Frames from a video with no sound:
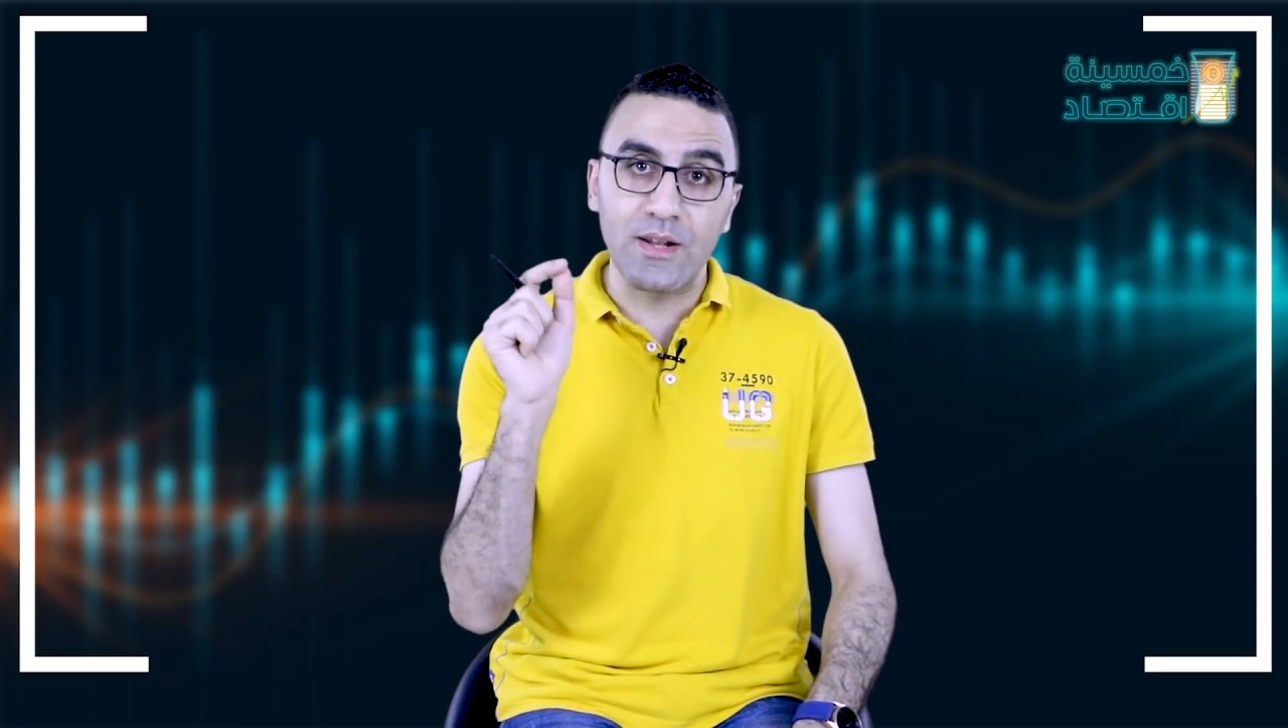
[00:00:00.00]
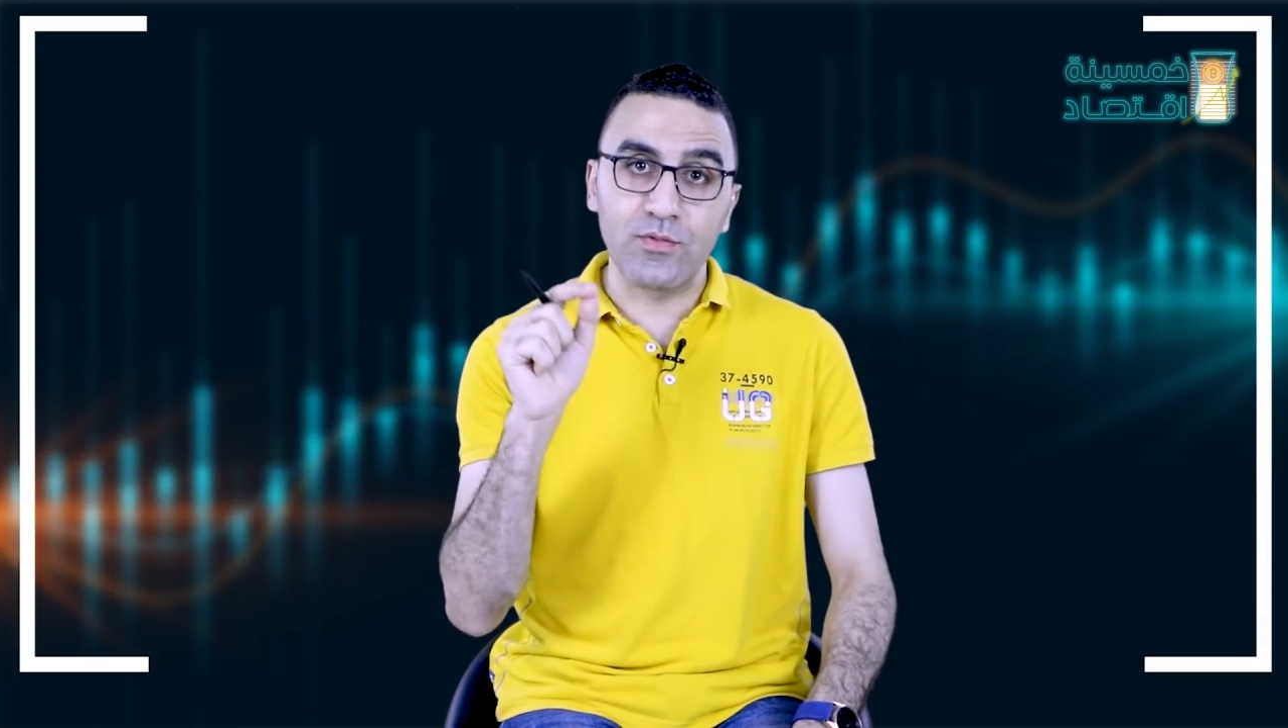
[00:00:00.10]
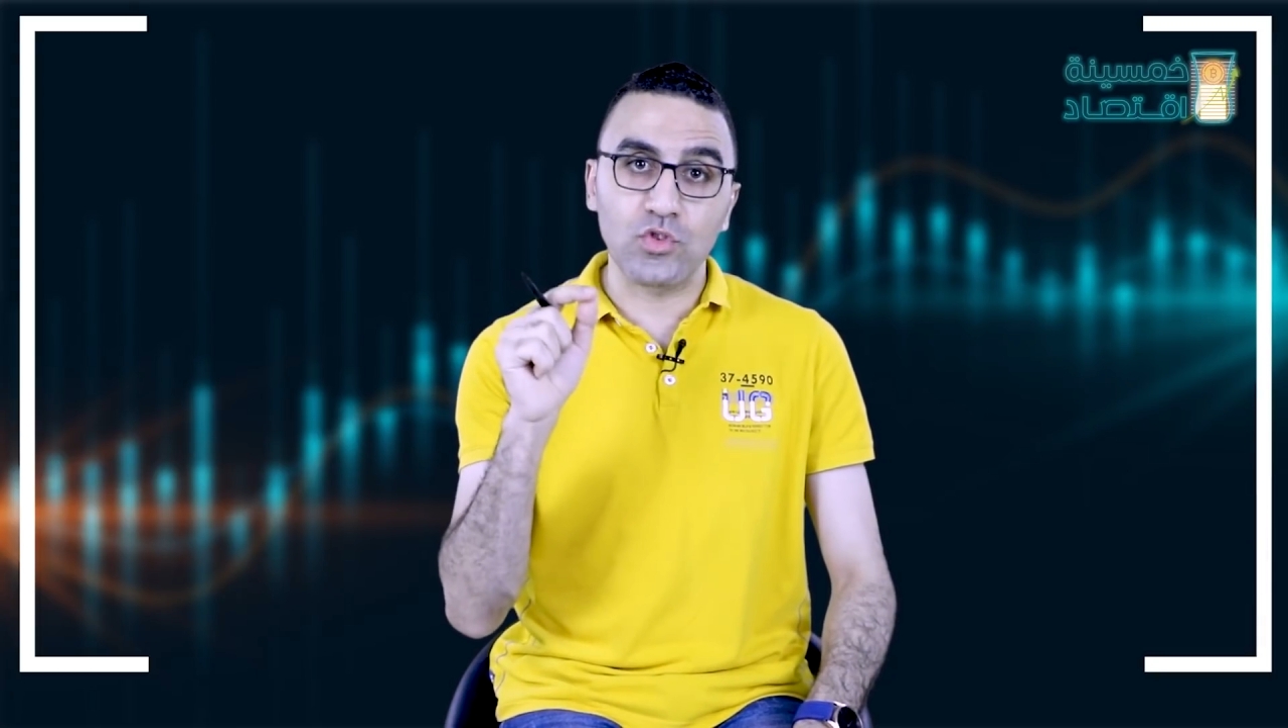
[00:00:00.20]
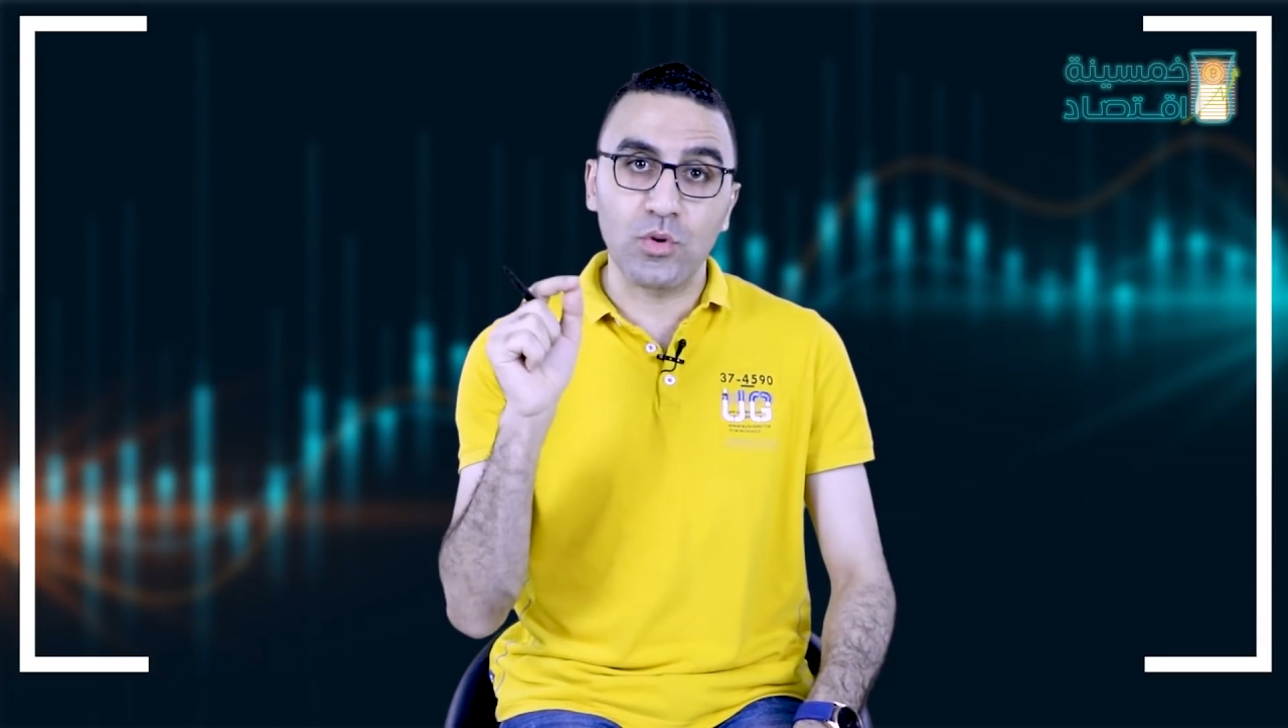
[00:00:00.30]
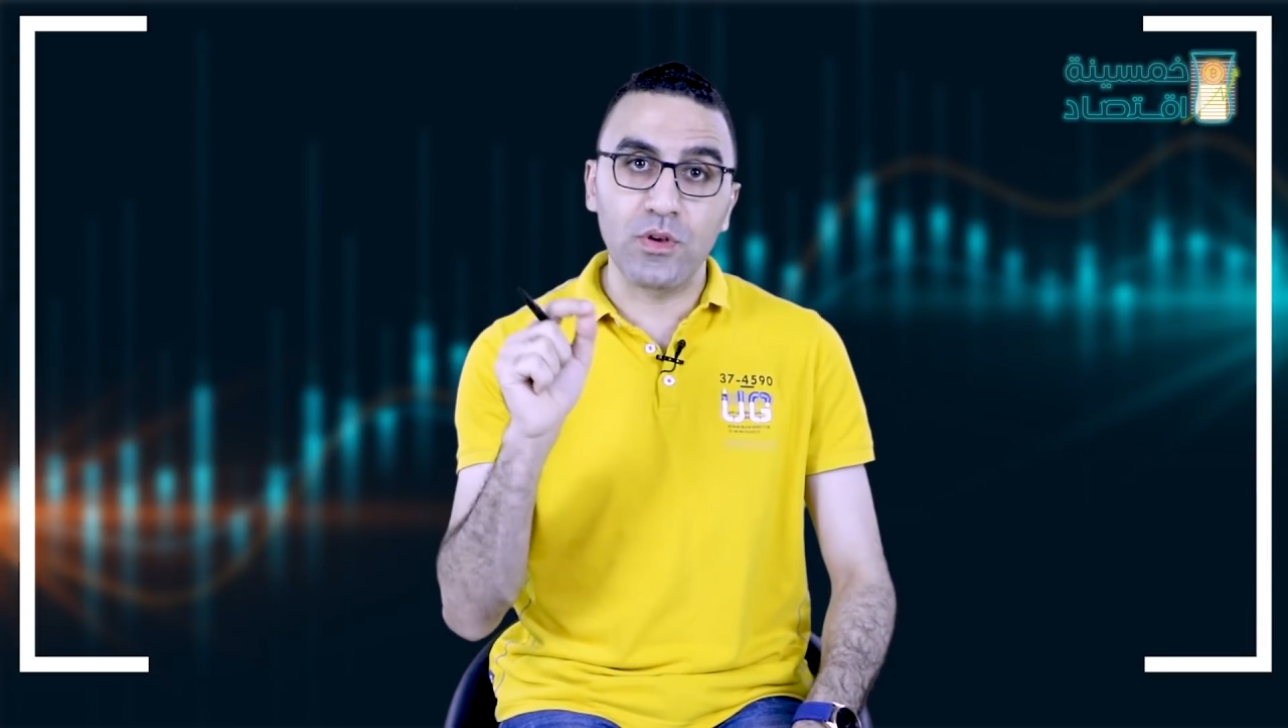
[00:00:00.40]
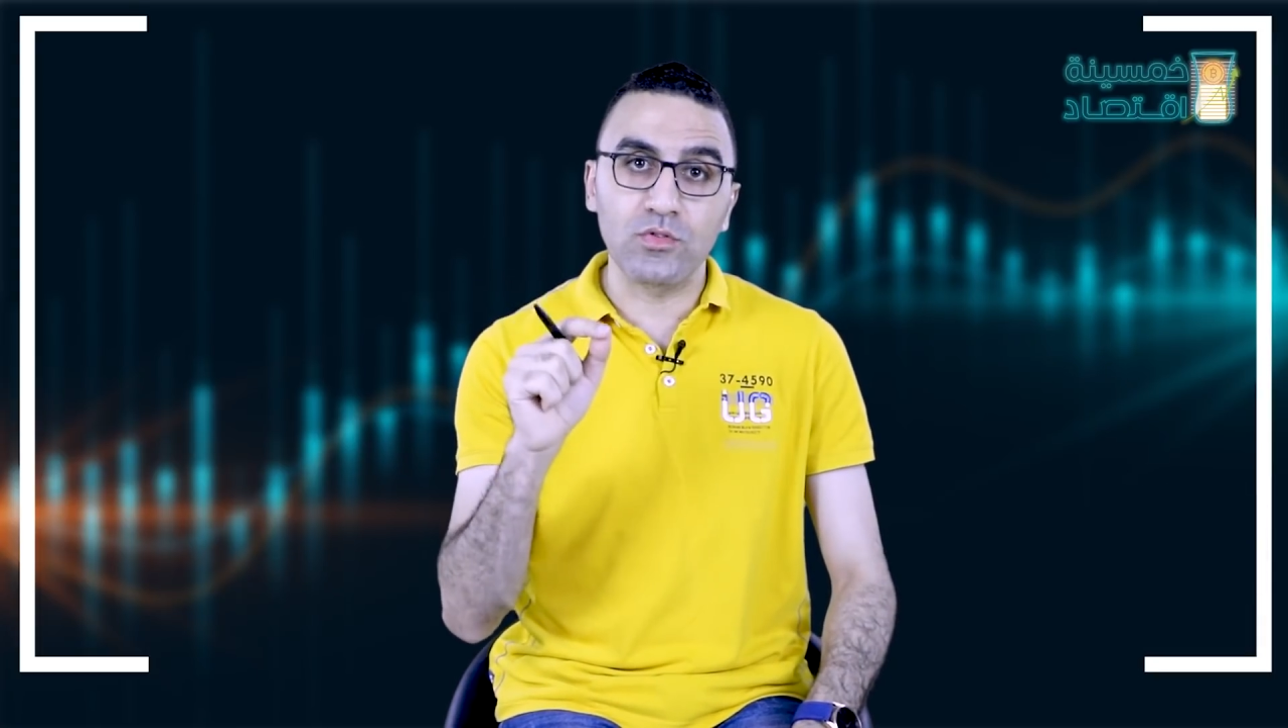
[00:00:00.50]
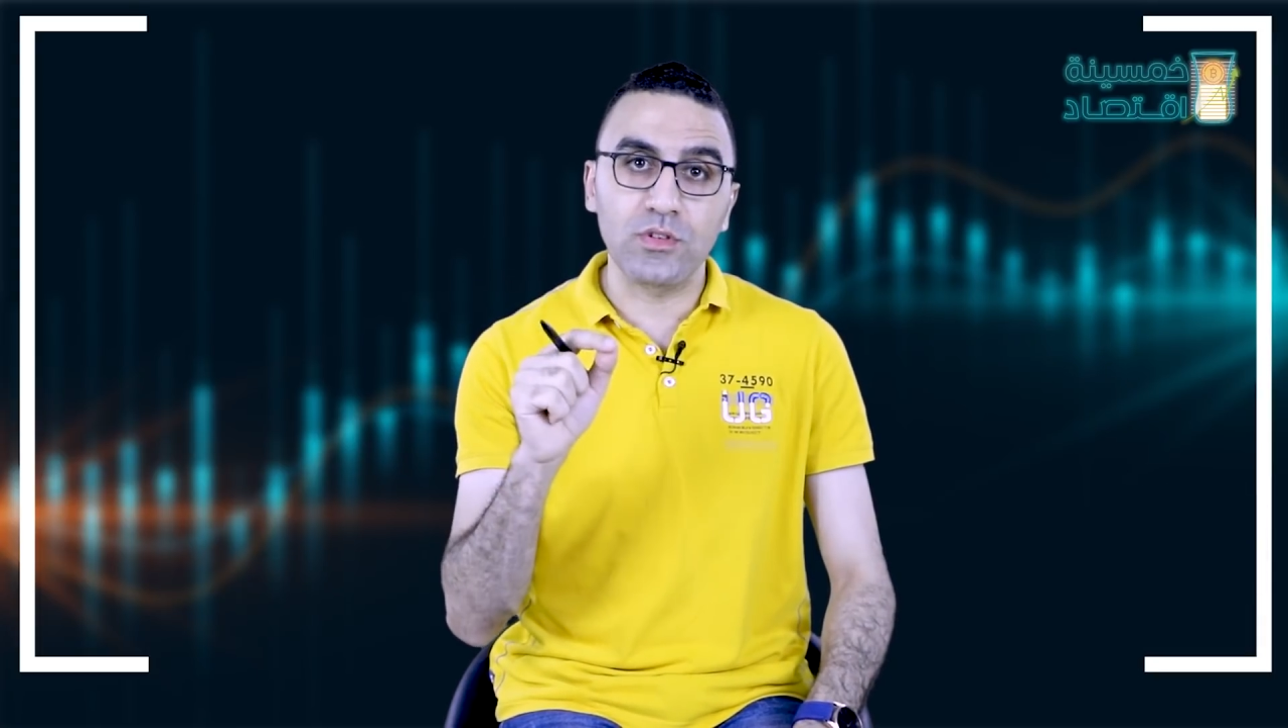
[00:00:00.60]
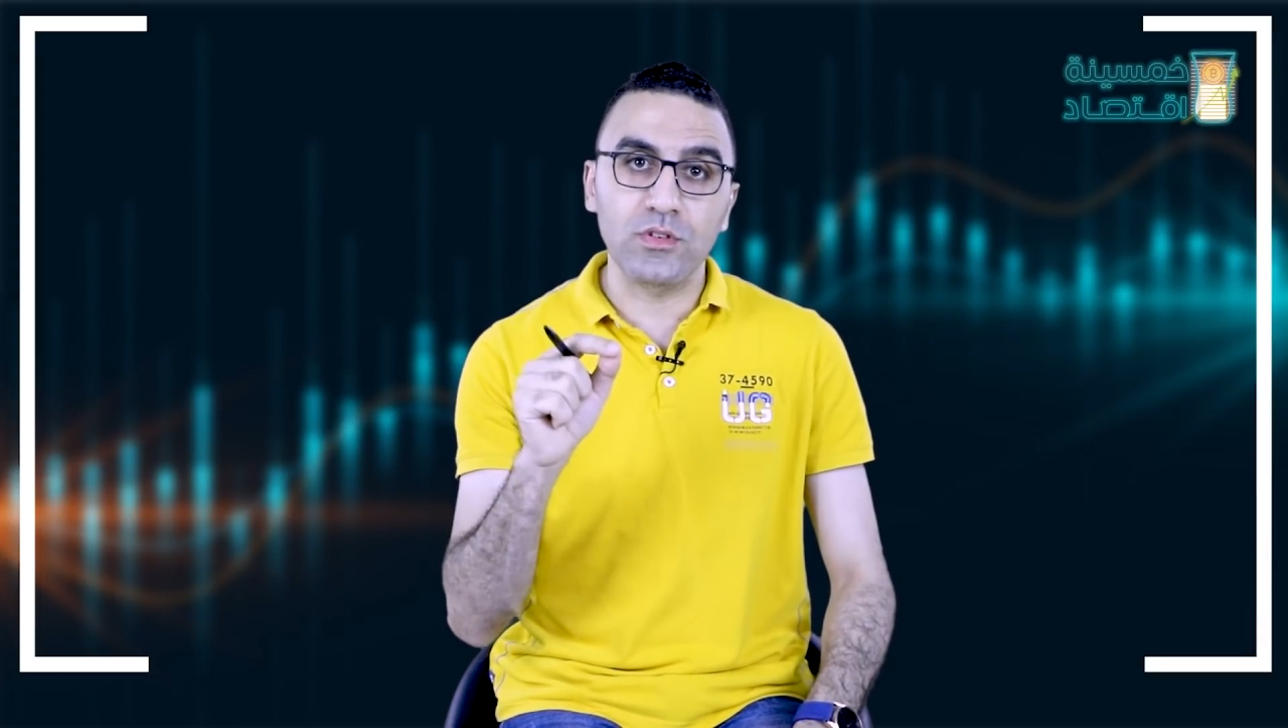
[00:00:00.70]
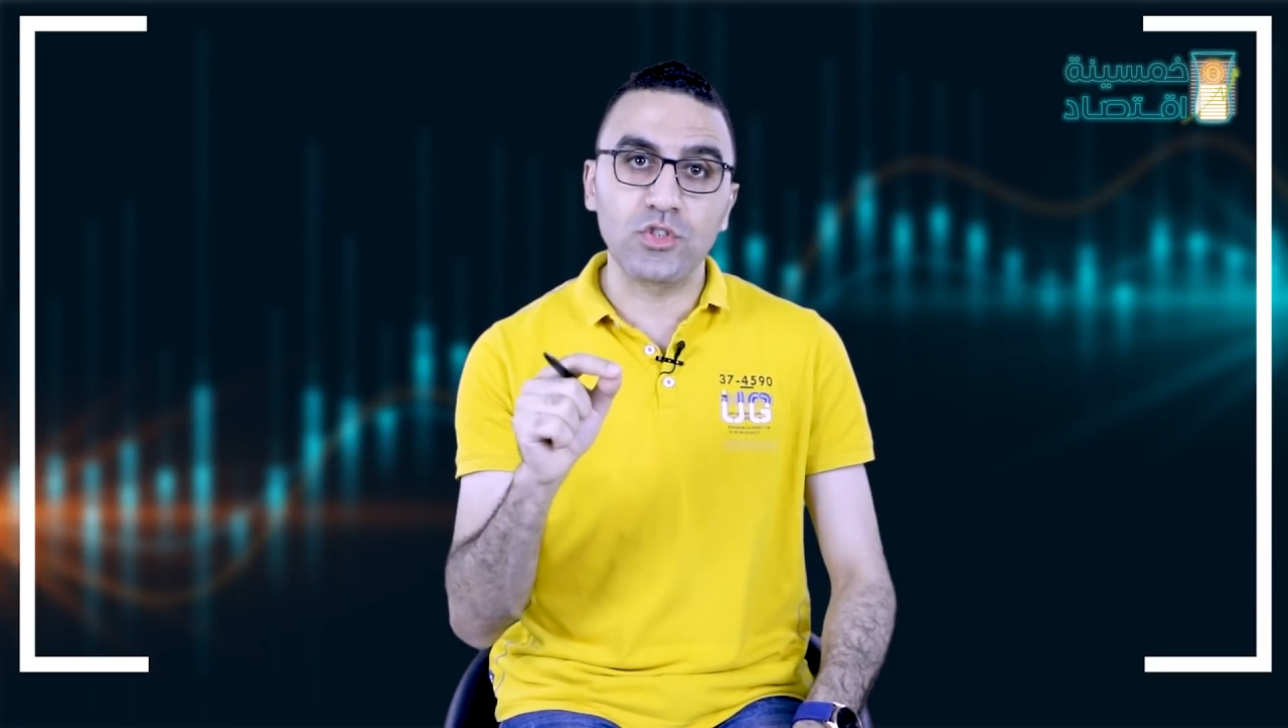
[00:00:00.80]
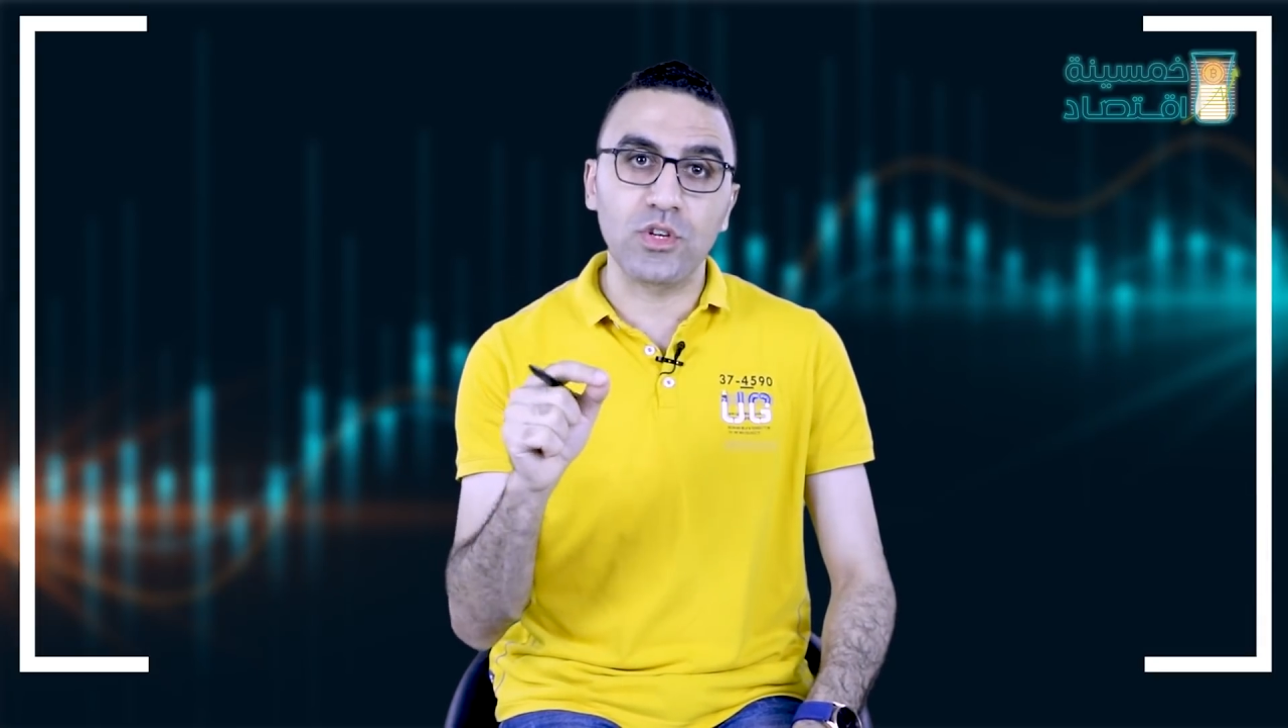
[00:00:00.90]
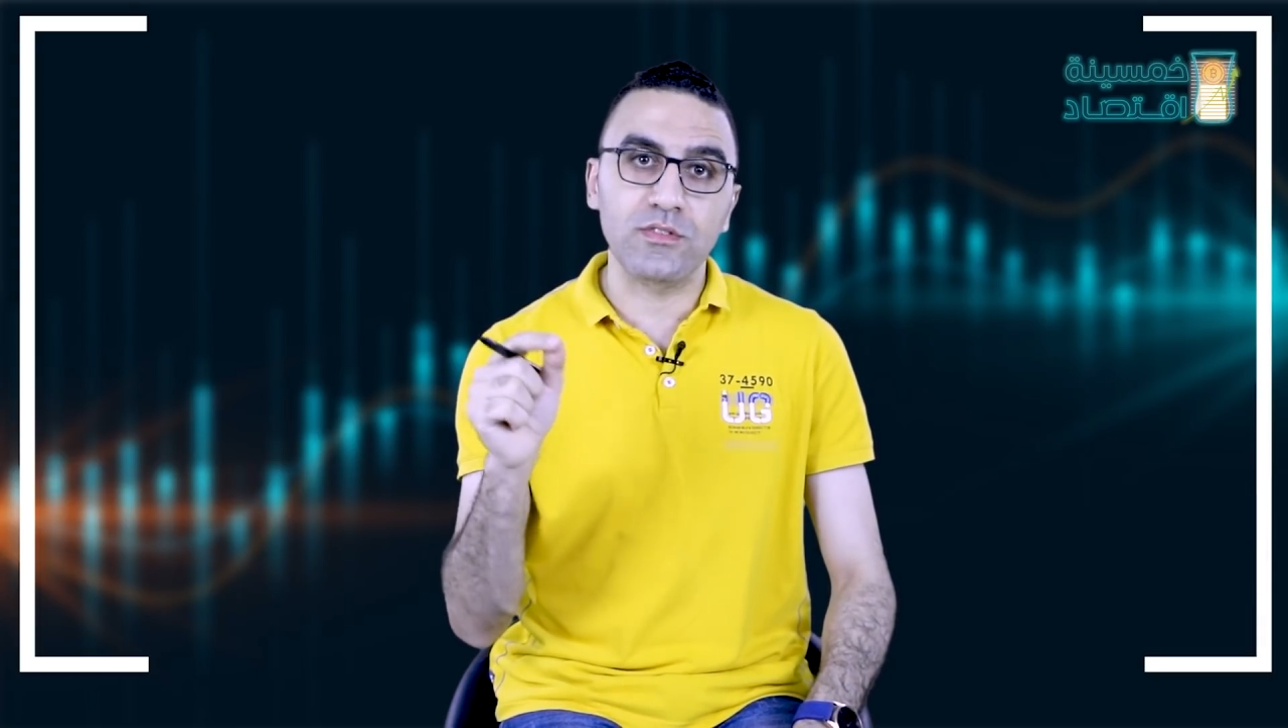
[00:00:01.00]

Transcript: 1916